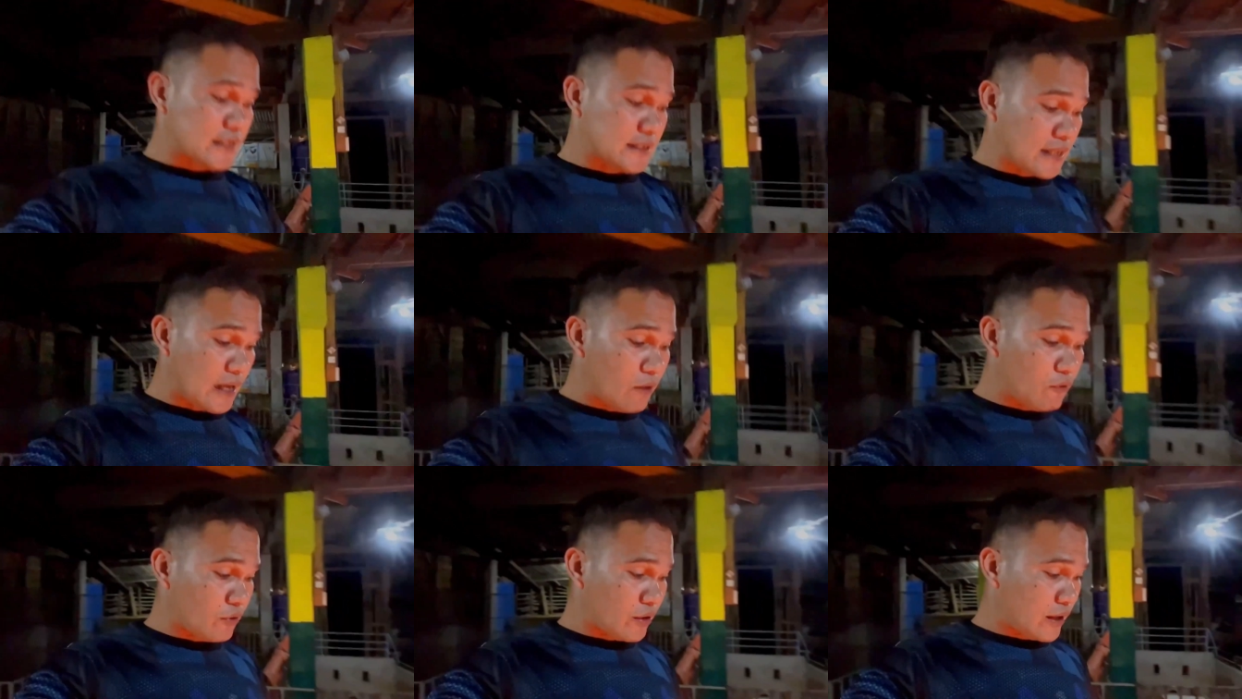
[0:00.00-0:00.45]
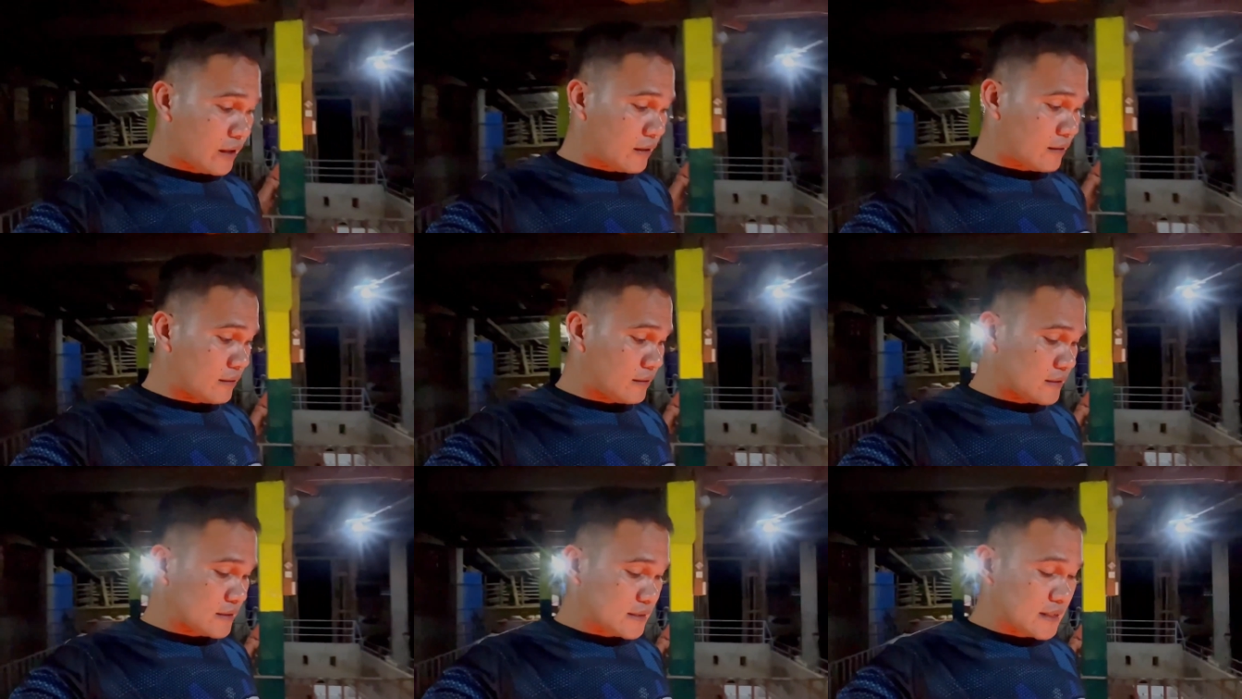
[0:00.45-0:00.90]

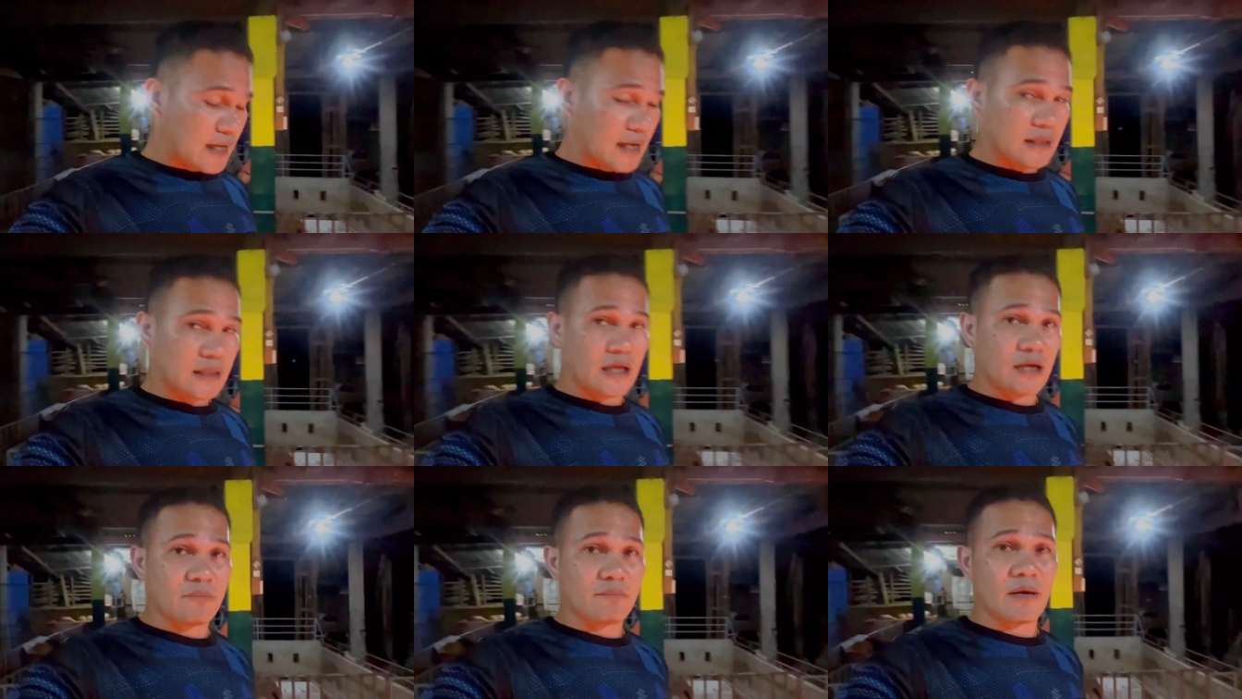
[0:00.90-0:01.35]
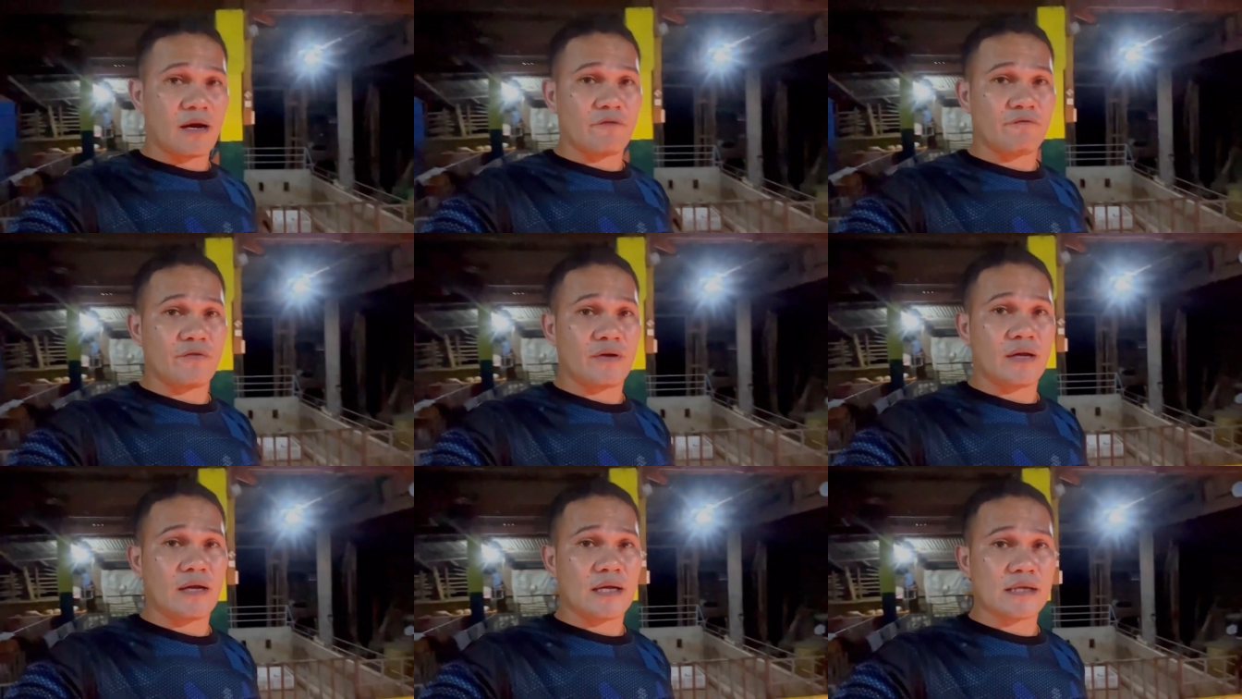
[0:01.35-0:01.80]
scouring sa ating
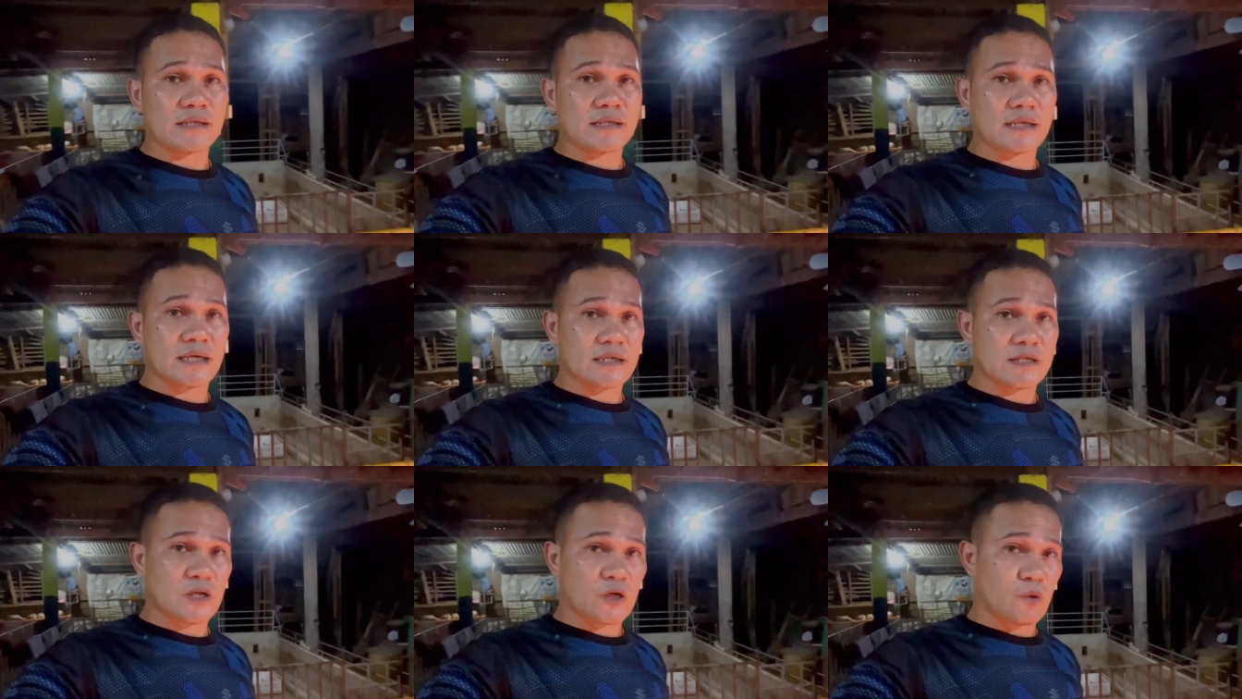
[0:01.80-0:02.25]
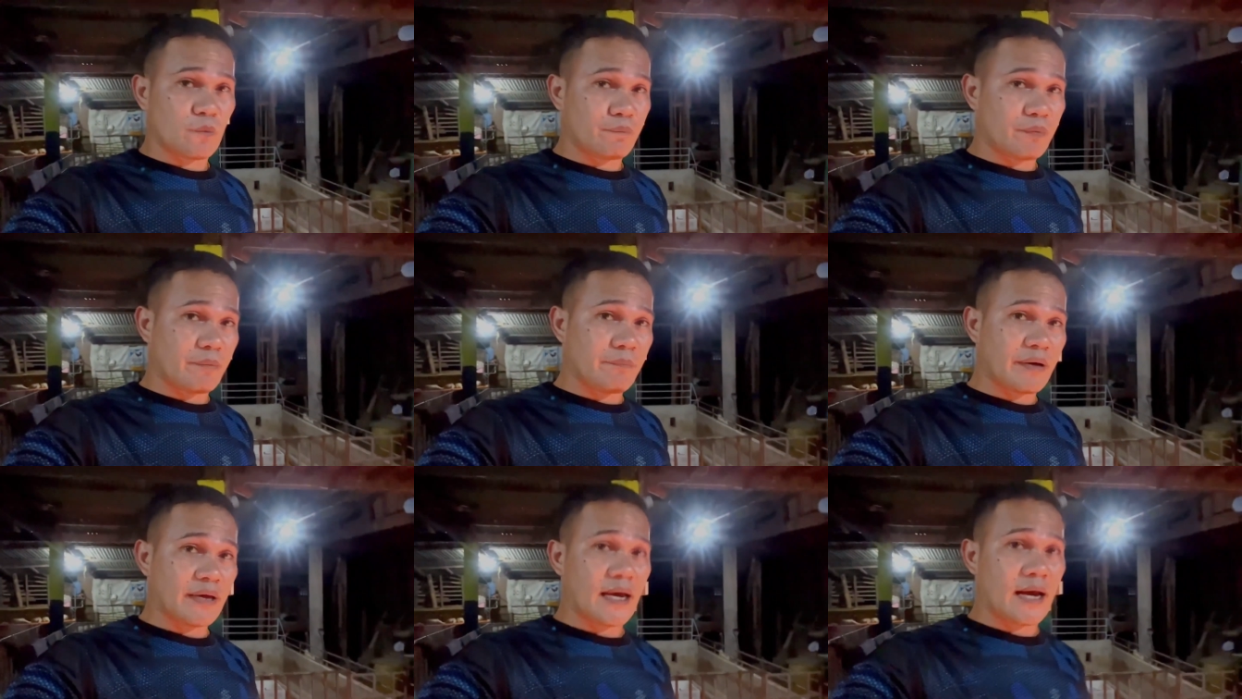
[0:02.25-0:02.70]
mga piglets kasi kung
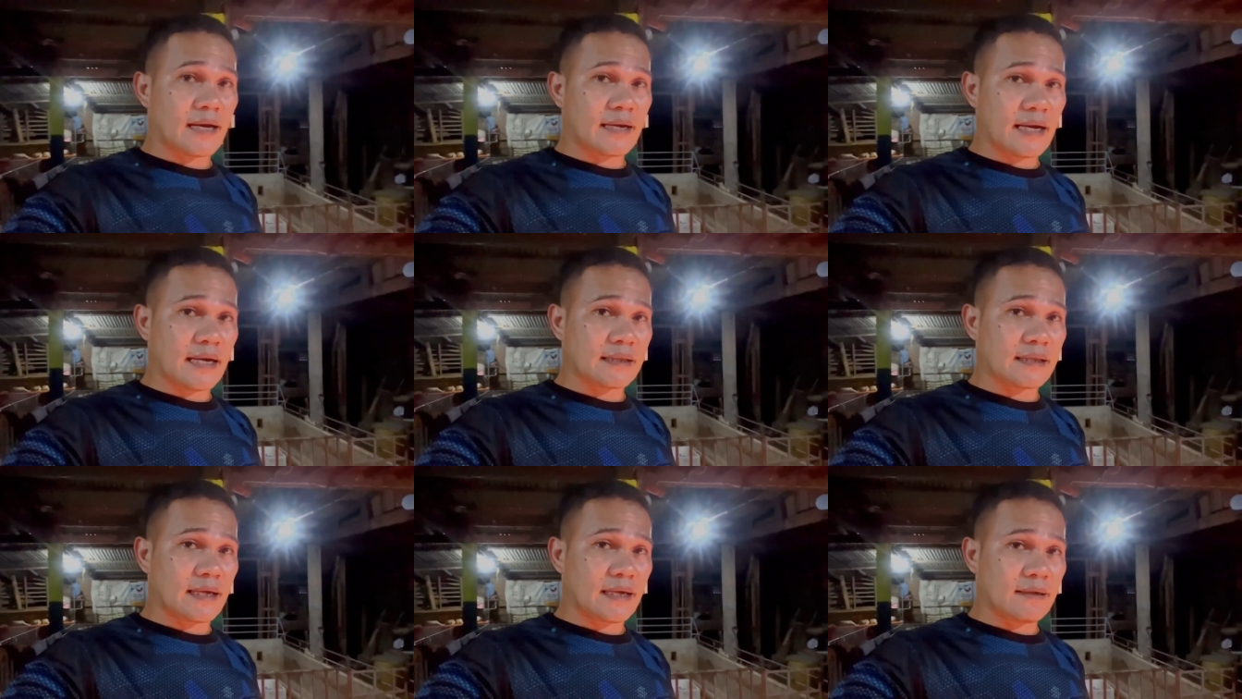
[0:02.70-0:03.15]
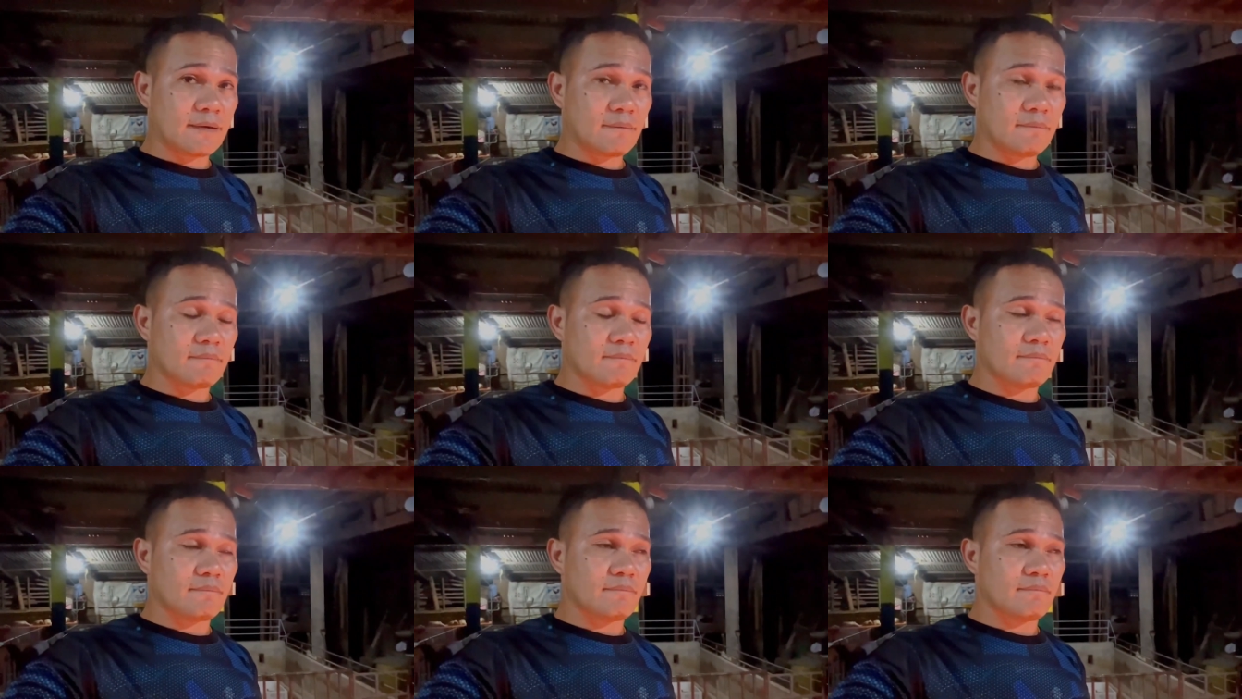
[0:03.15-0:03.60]
pabayaan natin